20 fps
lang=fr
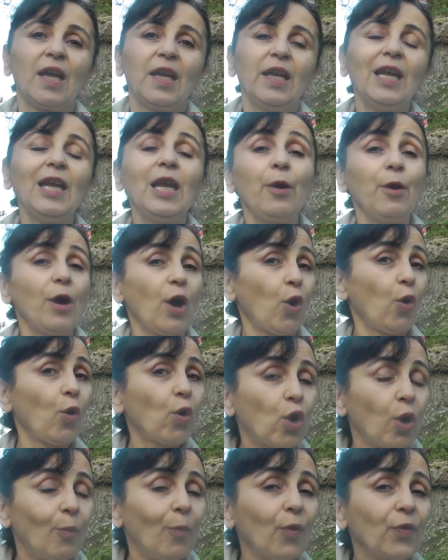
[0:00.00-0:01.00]
Il est
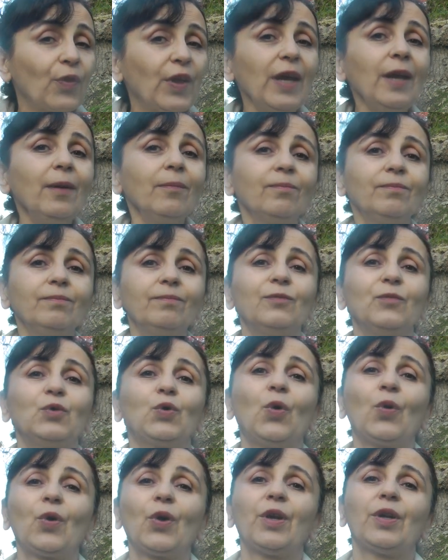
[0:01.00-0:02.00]
recommandé,
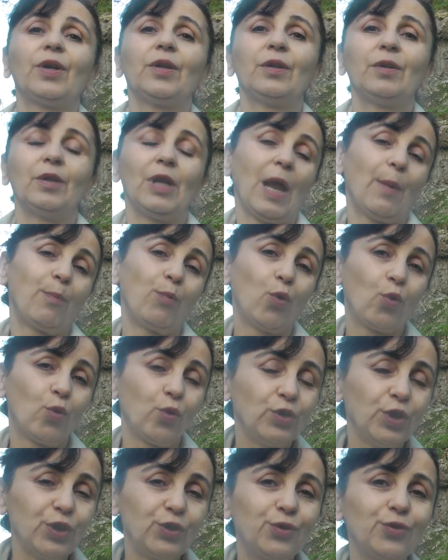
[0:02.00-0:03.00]
donc il y a
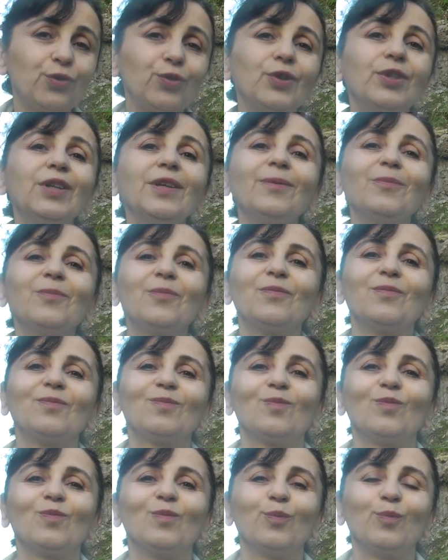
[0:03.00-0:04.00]
beaucoup d'études,
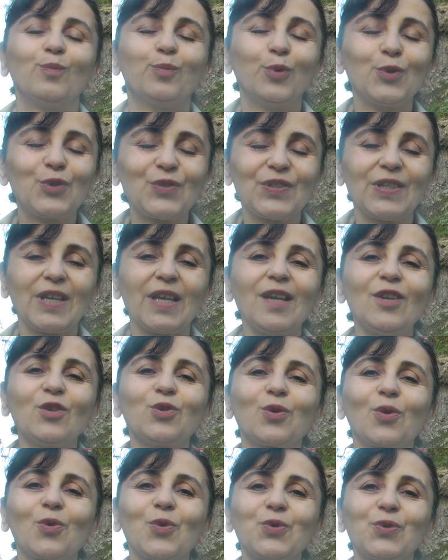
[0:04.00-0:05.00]
Pousser
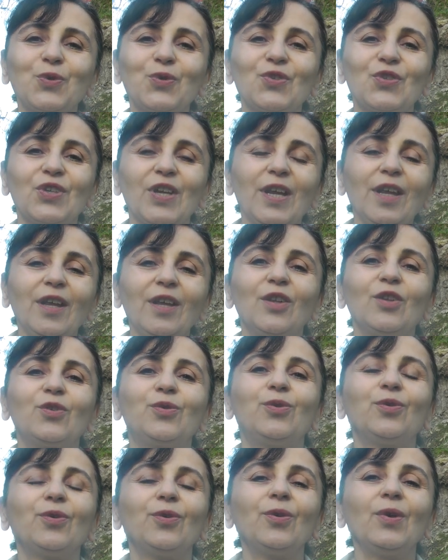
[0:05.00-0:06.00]
sur le sujet
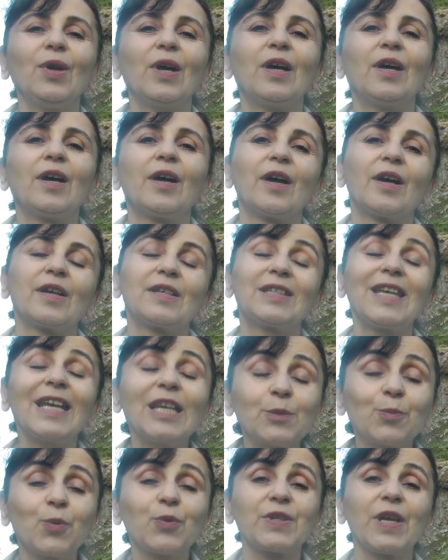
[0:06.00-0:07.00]
de euh,
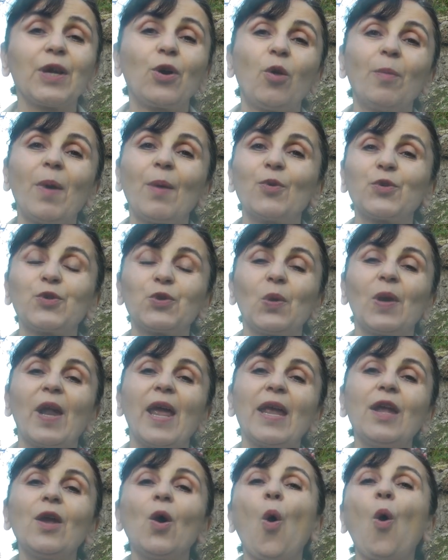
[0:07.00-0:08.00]
s'exposer quand même au
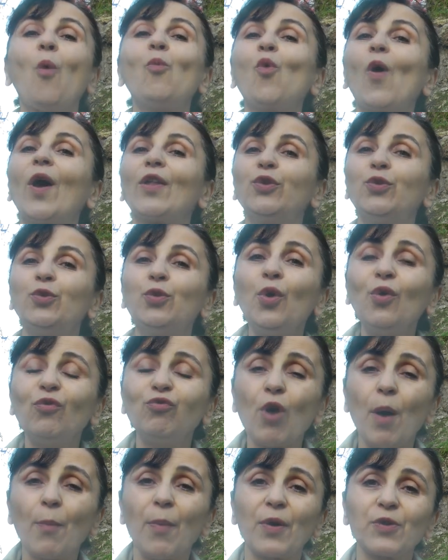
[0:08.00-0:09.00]
soleil au moins deux
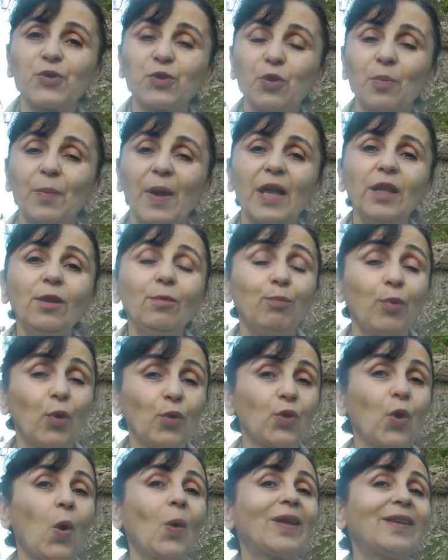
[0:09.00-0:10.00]
fois par semaine
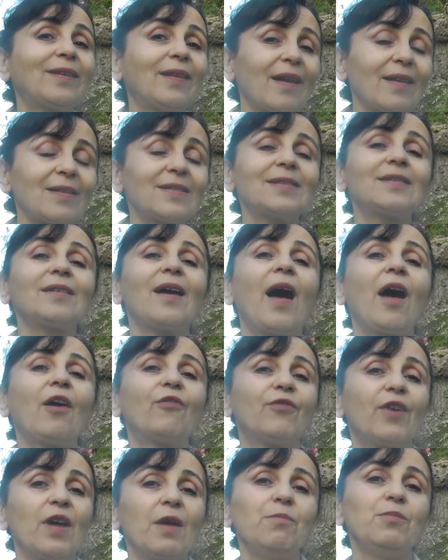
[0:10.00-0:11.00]
pendant 15 à
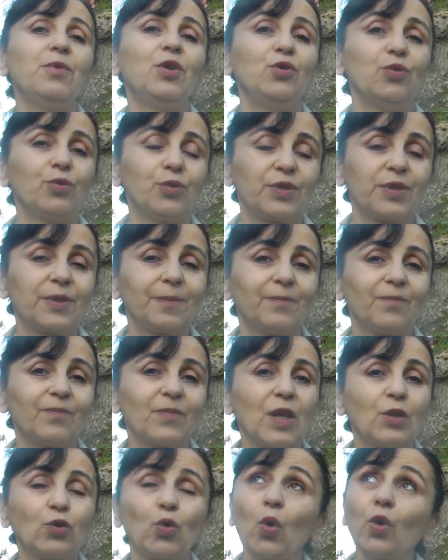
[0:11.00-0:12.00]
20 minutes.
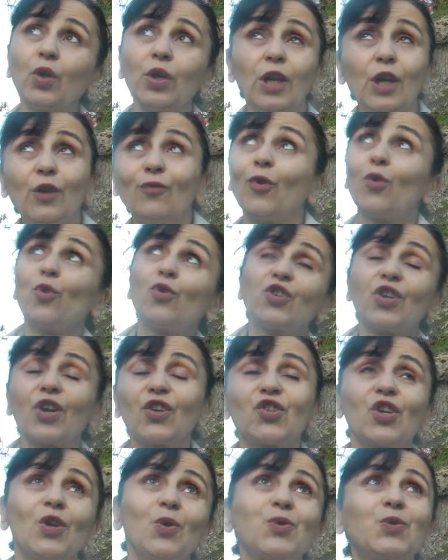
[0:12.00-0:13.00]
Donc il faut le
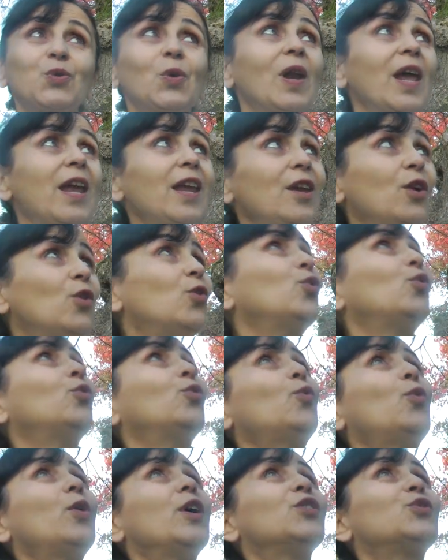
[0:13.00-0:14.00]
chercher le soleil.
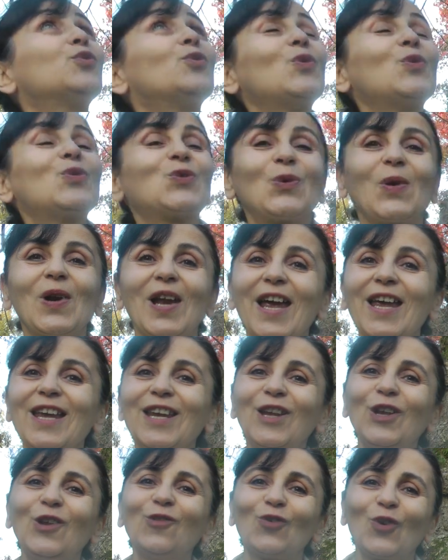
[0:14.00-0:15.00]
Où est-il le soleil
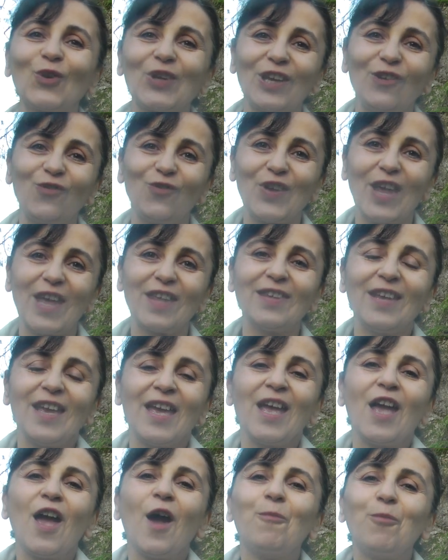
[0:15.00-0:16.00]
Il faut qu'il vienne
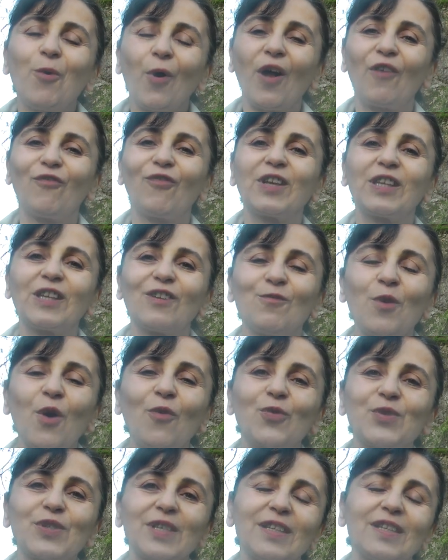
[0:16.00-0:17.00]
pour effectivement
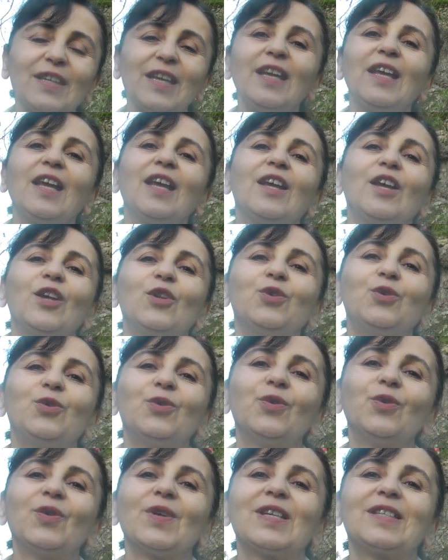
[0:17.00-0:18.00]
vous aider
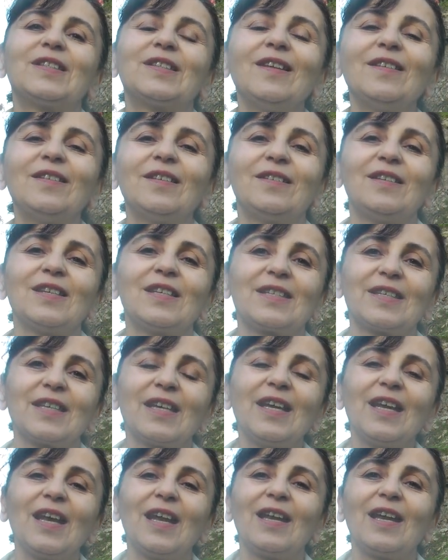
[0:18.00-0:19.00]
de
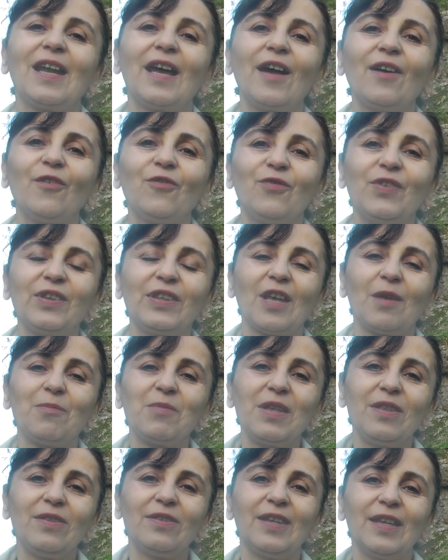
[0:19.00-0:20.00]
synthétiser la
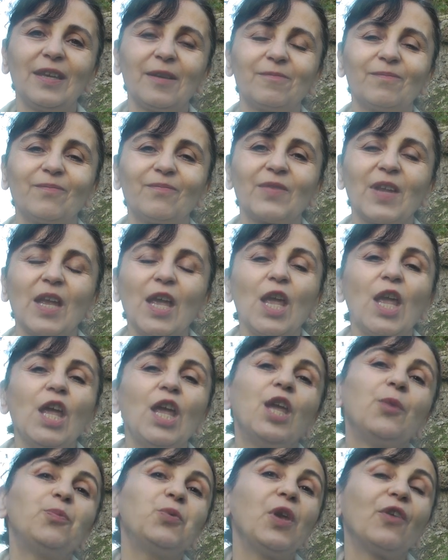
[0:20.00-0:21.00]
vitamine D.
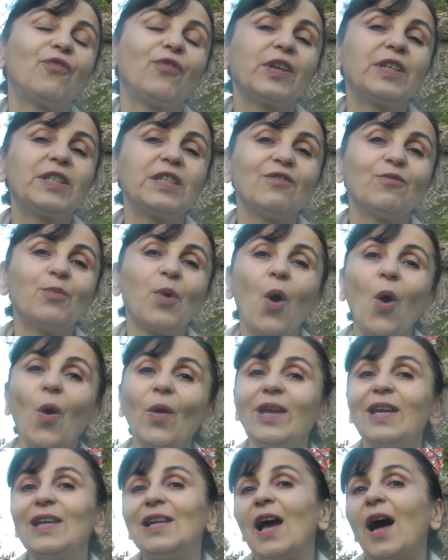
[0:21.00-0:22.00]
Et puis effectivement,
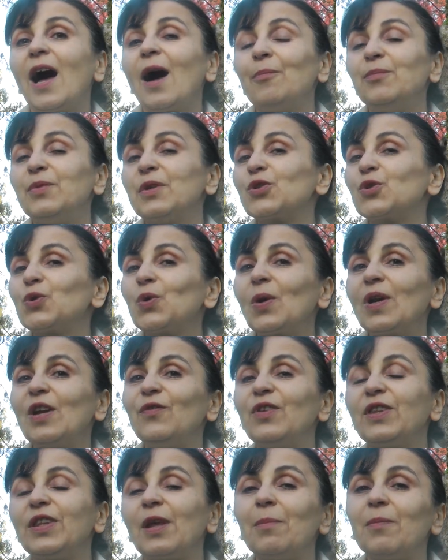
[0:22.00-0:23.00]
il y a bien sûr
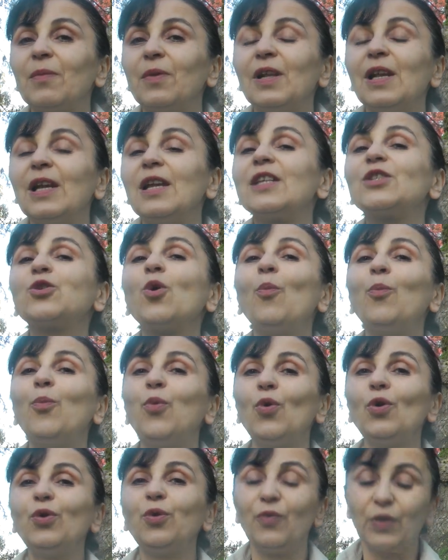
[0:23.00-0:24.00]
les
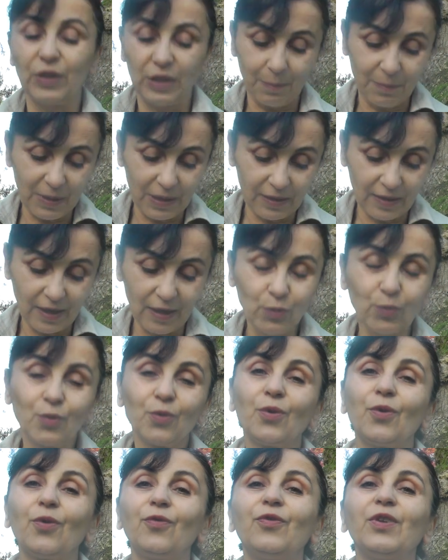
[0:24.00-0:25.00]
ampoules de vitamine D,
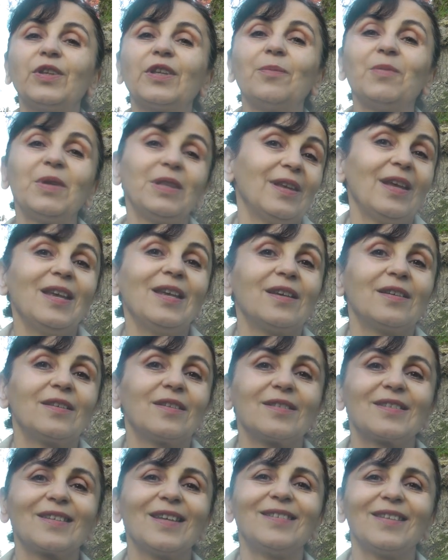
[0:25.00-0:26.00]
de vitamine D
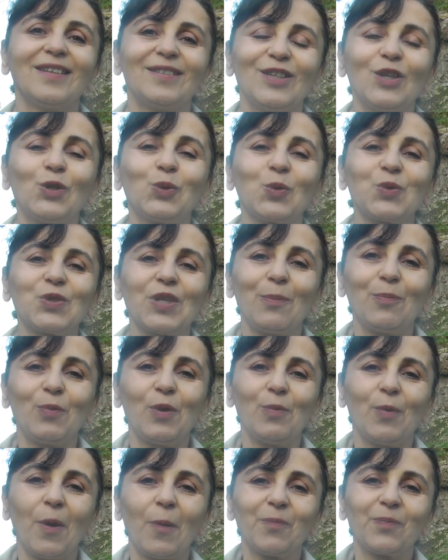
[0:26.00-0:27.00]
euh, synthétique tout
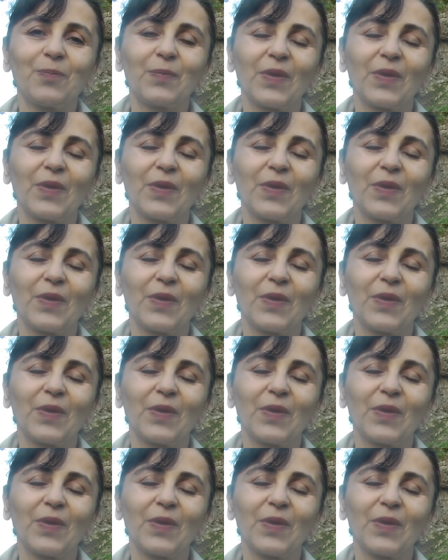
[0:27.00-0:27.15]
simplement.